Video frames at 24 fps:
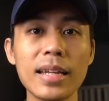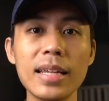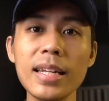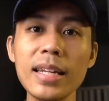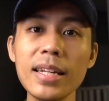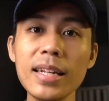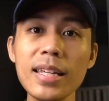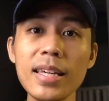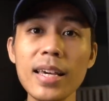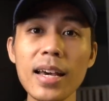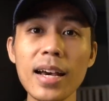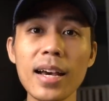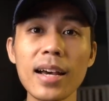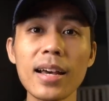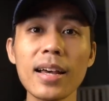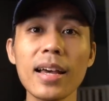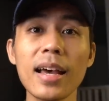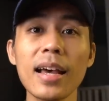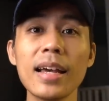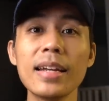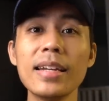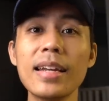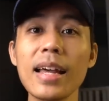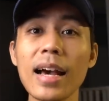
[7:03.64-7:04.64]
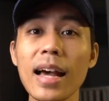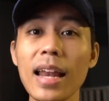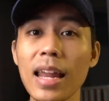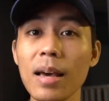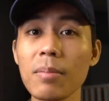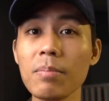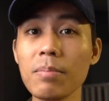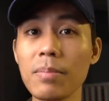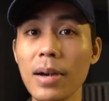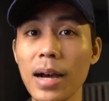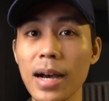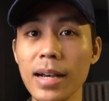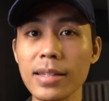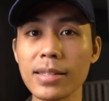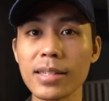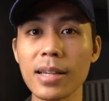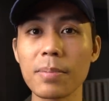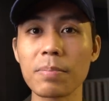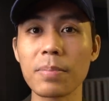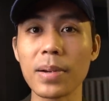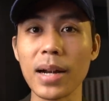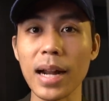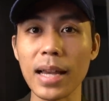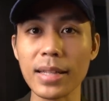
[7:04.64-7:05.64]
India dalam bahasa
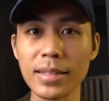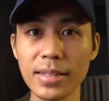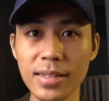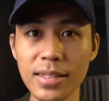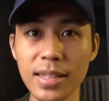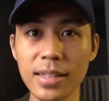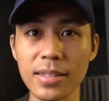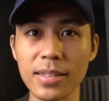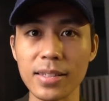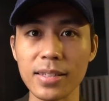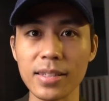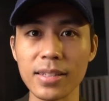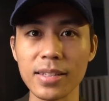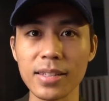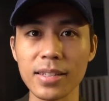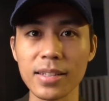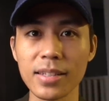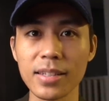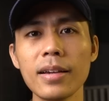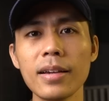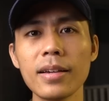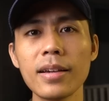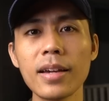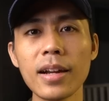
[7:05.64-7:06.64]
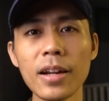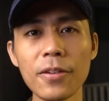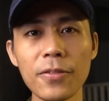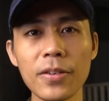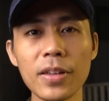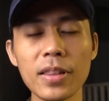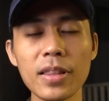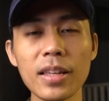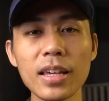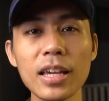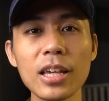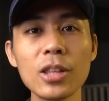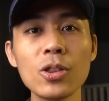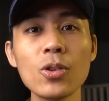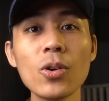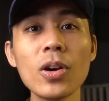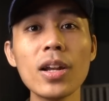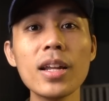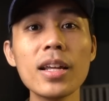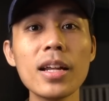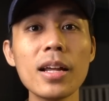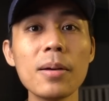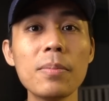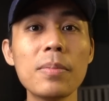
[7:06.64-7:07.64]
Perancis. Krivit itu
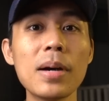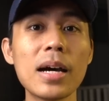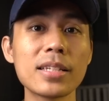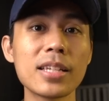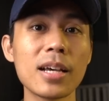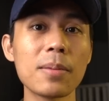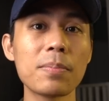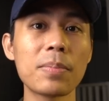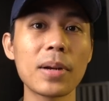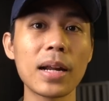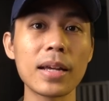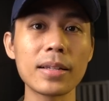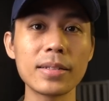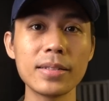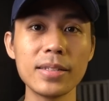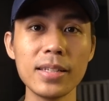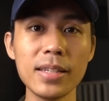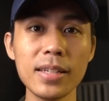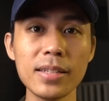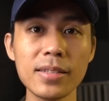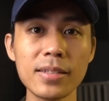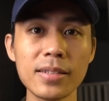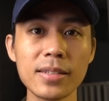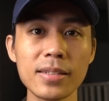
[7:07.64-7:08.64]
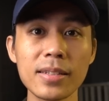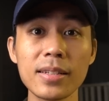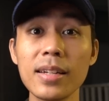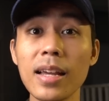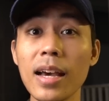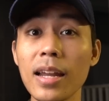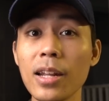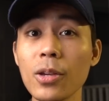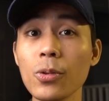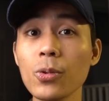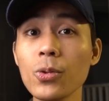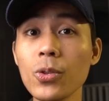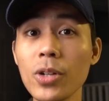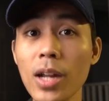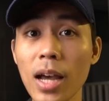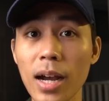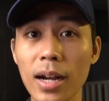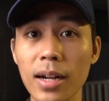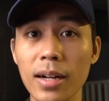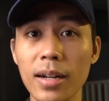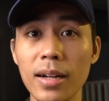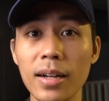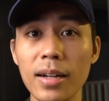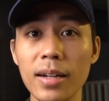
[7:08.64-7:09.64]
adalah bahasa Perancis dari
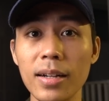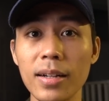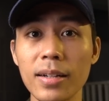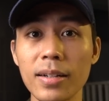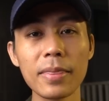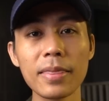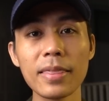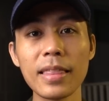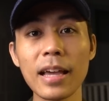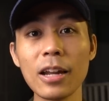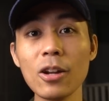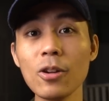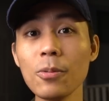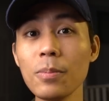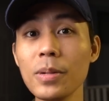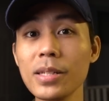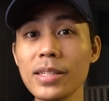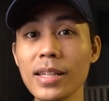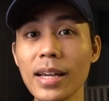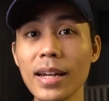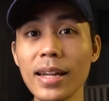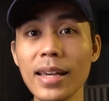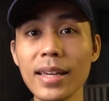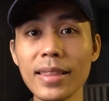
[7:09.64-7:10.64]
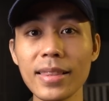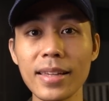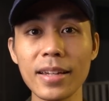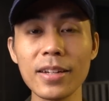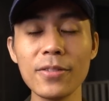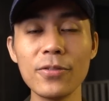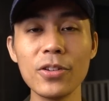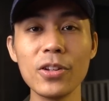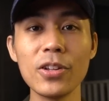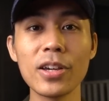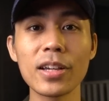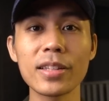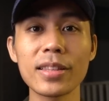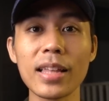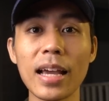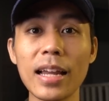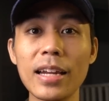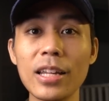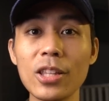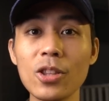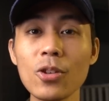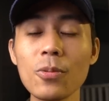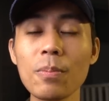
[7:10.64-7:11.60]
udang dan lu bisa lihat ya di video yang tadi itu